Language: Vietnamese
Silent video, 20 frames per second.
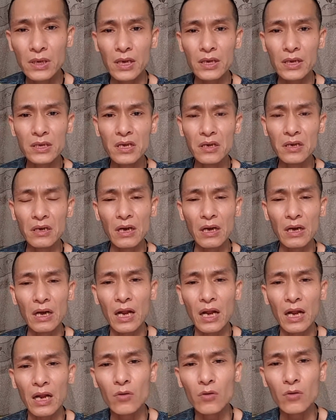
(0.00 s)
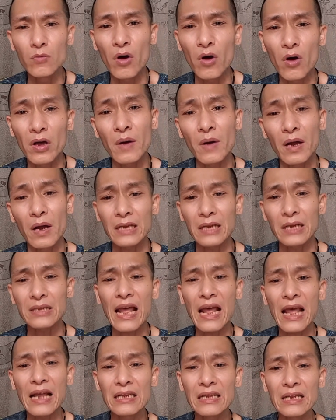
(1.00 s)
Đấy, nhưng là, là lúc đó thì bảo là cắt
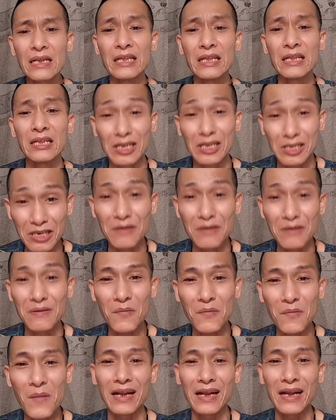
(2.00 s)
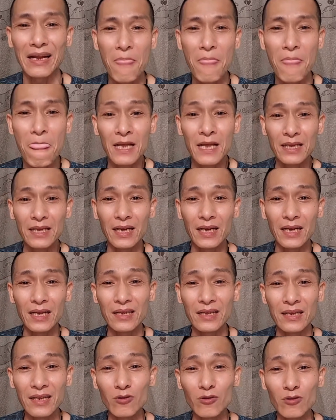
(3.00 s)
tay cái điên thì thật sự các bạn là là
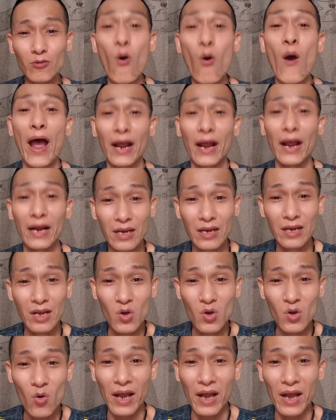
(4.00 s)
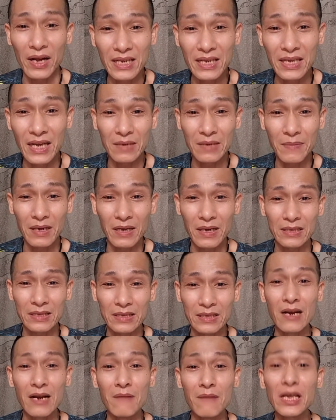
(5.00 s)
cái điên cũng hoảng hoảng lên như này các bạn
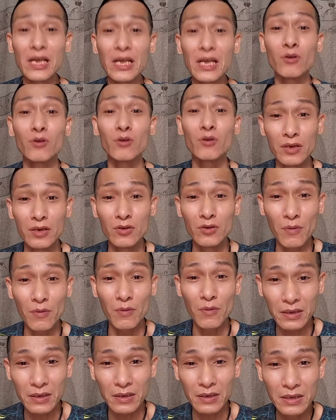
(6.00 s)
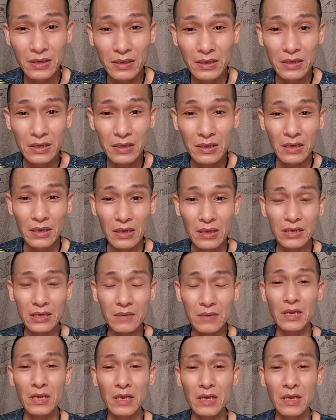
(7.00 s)
thật ra đâm chết người hơn đúng không các bạn Đấy, chứ